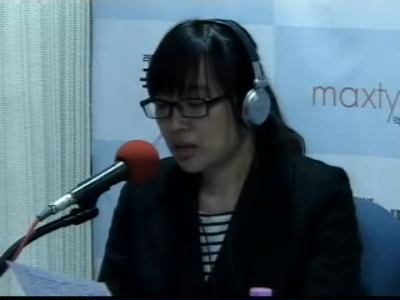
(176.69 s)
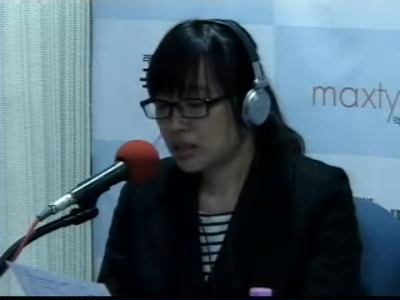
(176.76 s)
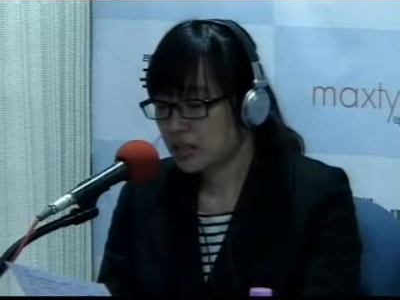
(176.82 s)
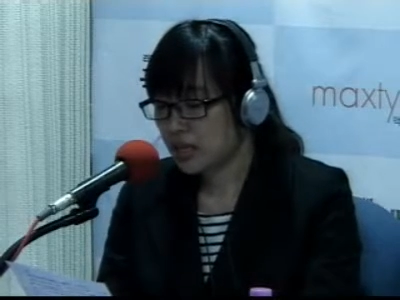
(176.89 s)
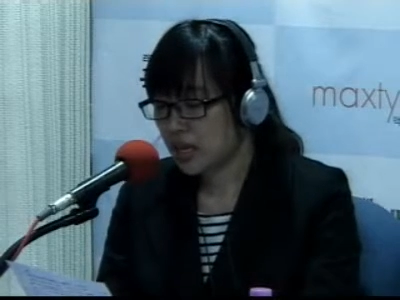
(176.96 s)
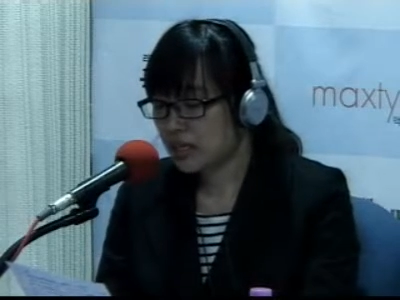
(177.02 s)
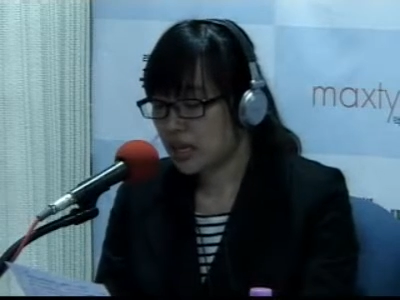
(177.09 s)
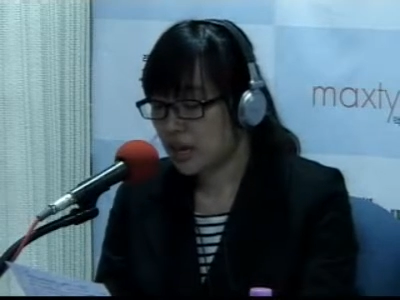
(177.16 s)

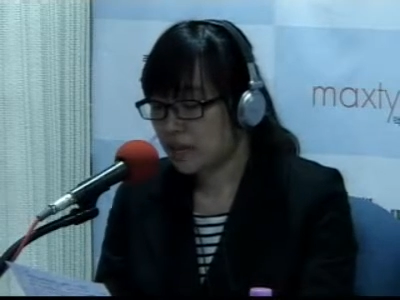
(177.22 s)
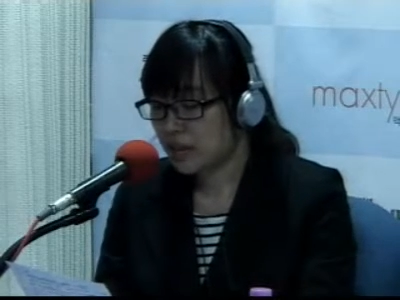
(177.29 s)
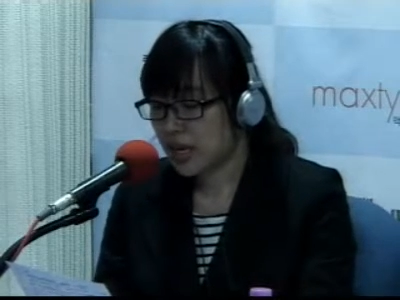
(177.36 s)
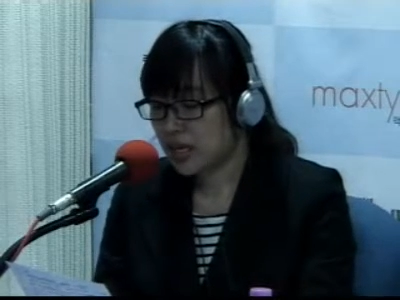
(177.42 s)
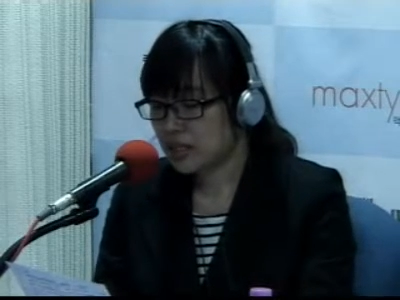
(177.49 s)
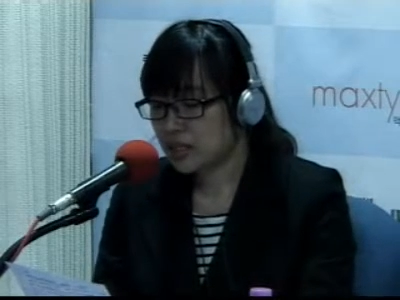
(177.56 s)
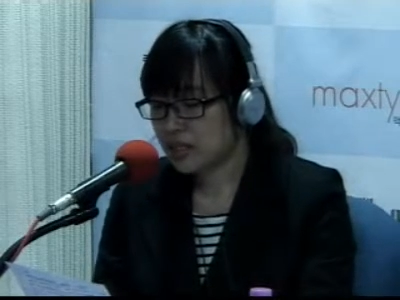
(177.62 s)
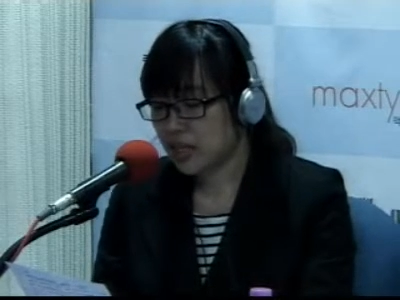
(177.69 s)
그냥
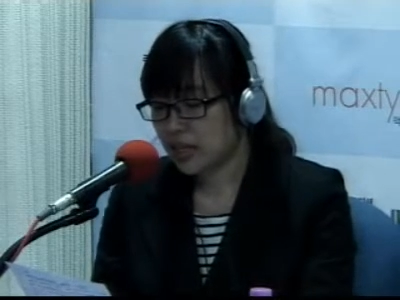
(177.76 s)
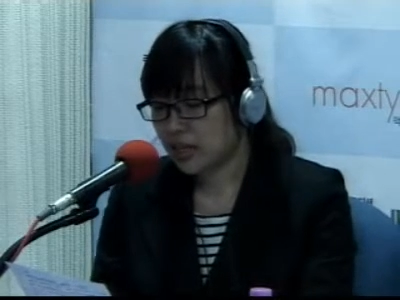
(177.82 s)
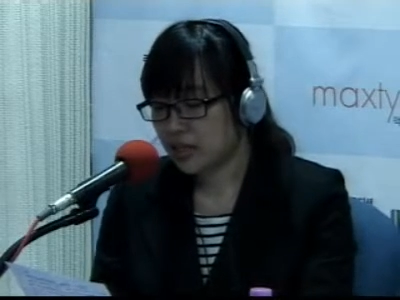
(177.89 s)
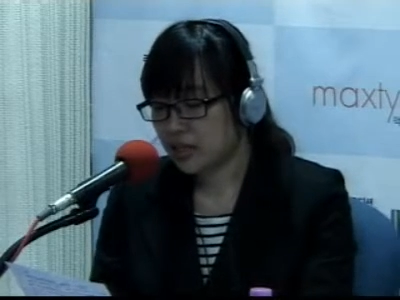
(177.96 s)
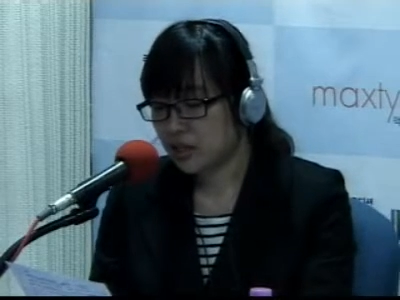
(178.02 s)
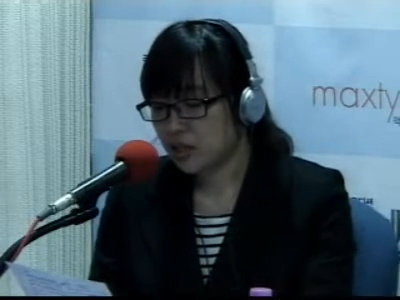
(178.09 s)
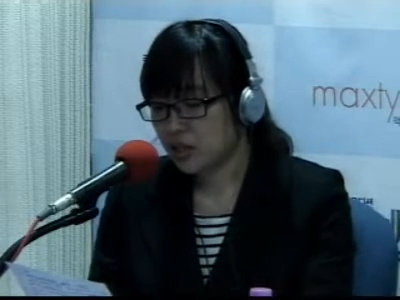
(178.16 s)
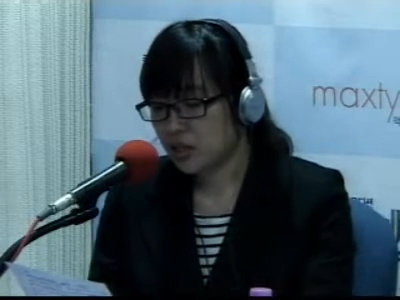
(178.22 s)
다만 제가
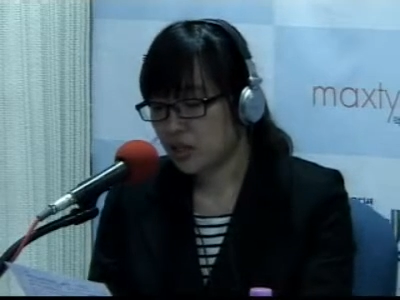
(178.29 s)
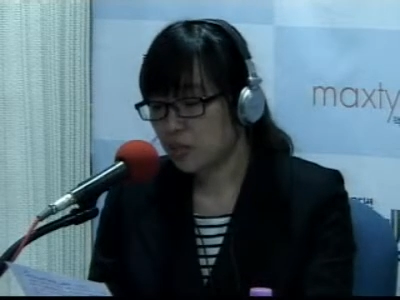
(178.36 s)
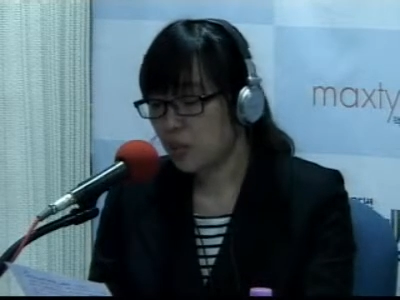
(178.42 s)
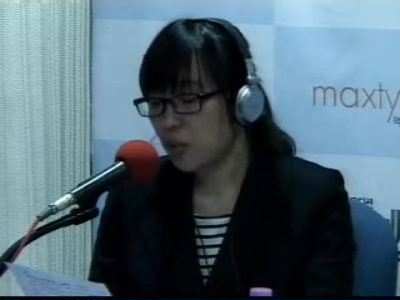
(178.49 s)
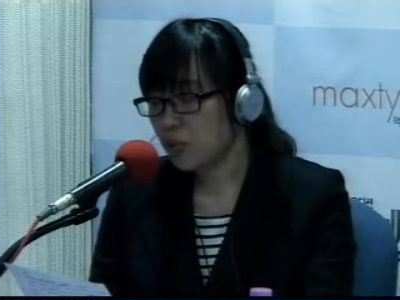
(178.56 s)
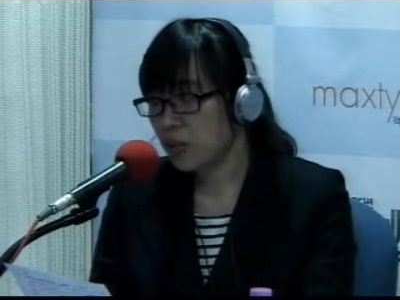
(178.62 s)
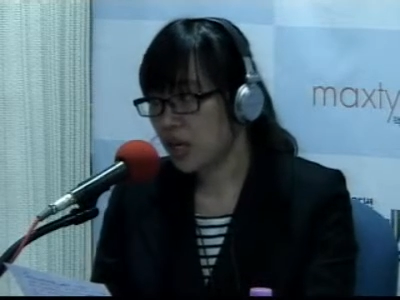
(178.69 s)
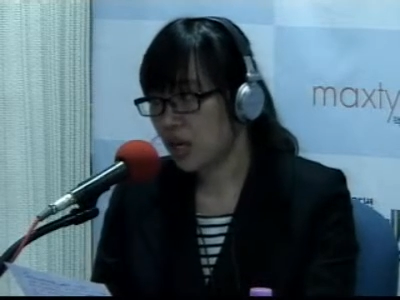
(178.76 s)
그녀를
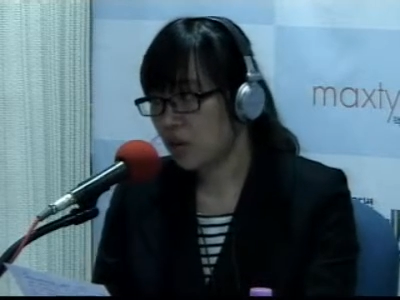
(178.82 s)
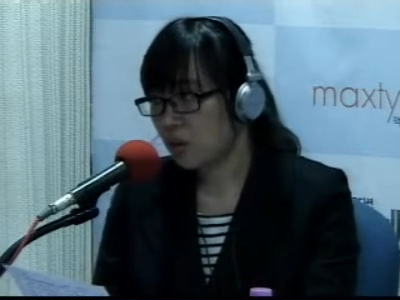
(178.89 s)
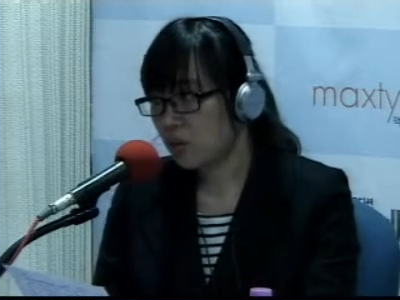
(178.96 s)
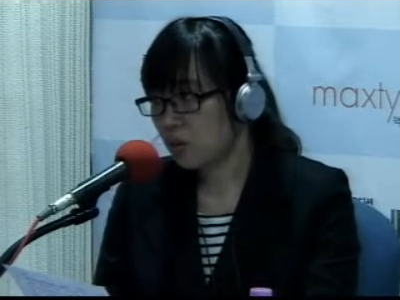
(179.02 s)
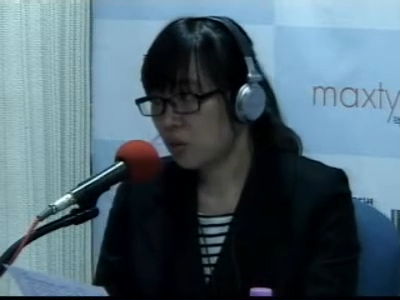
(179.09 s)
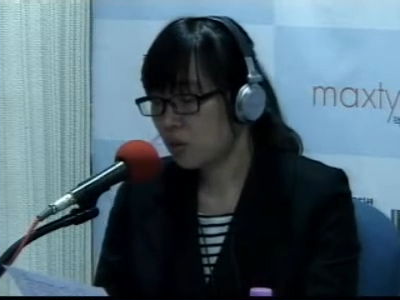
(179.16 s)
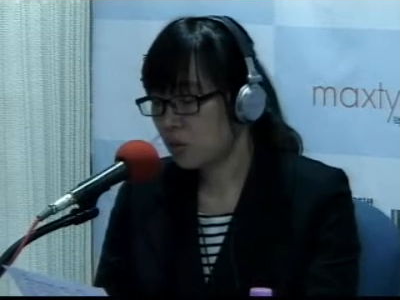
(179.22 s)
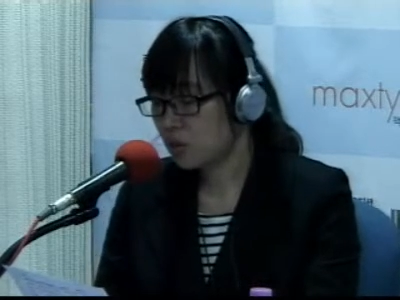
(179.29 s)
뽀미라고
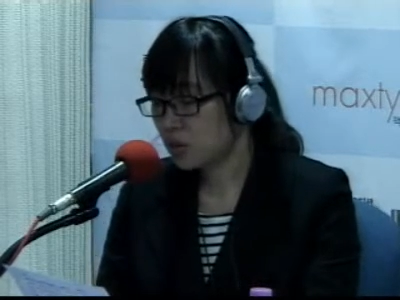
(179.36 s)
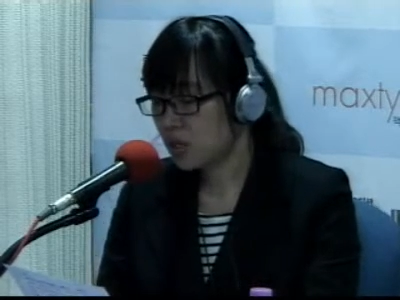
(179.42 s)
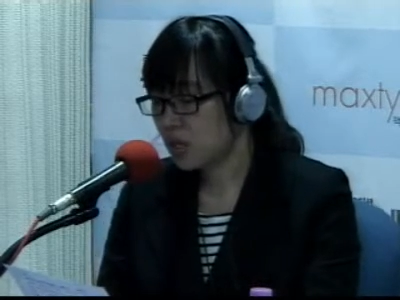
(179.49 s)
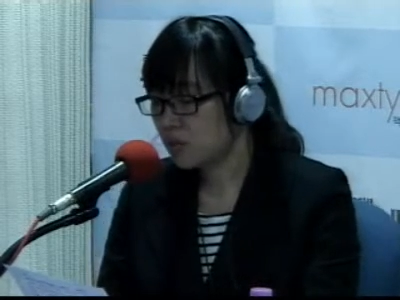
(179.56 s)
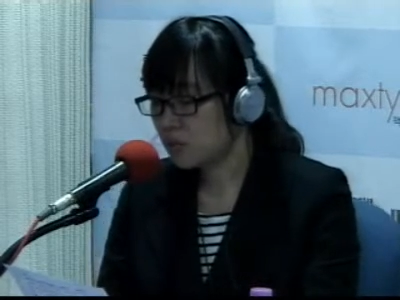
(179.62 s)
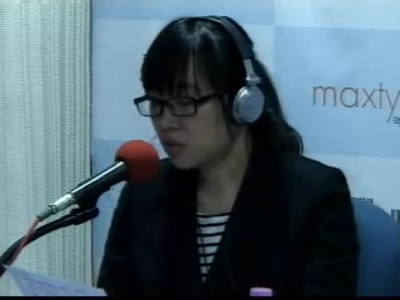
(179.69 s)
혼자